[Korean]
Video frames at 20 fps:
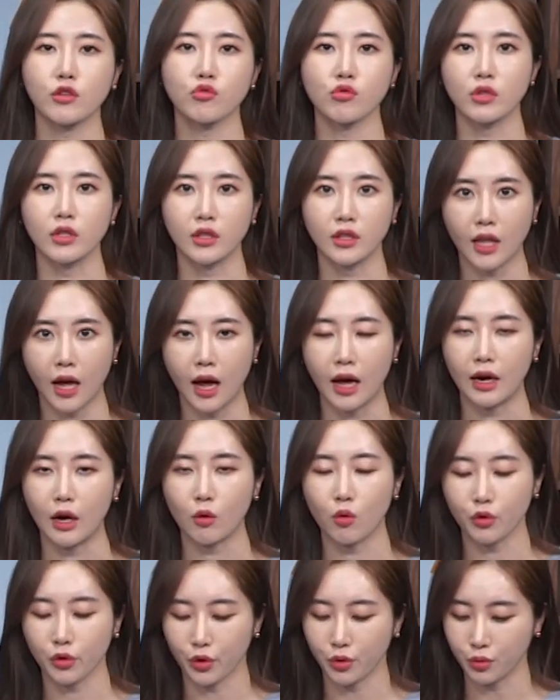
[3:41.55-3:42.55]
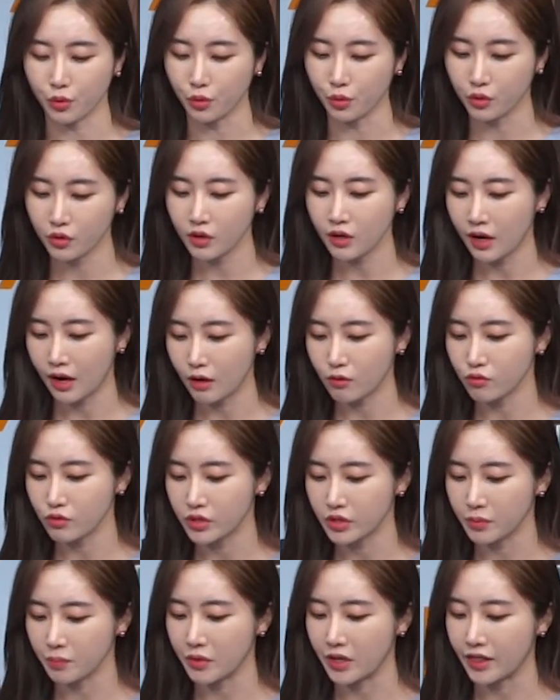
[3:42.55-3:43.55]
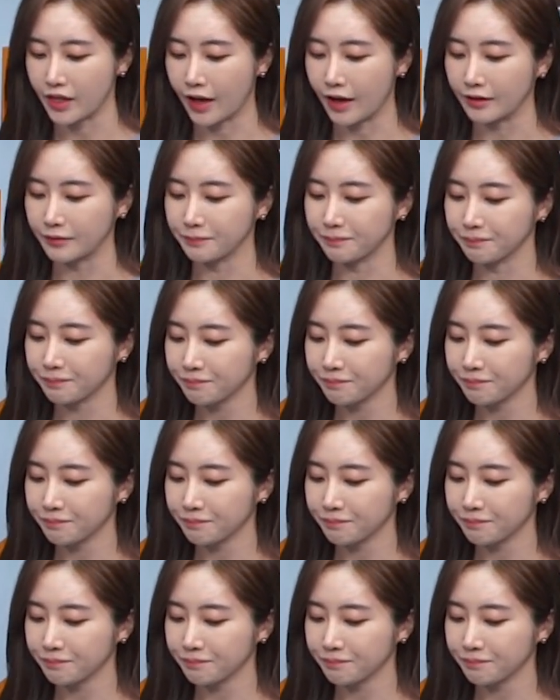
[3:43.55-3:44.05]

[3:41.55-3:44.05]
수 있다라고 경고를 하고 있습니다.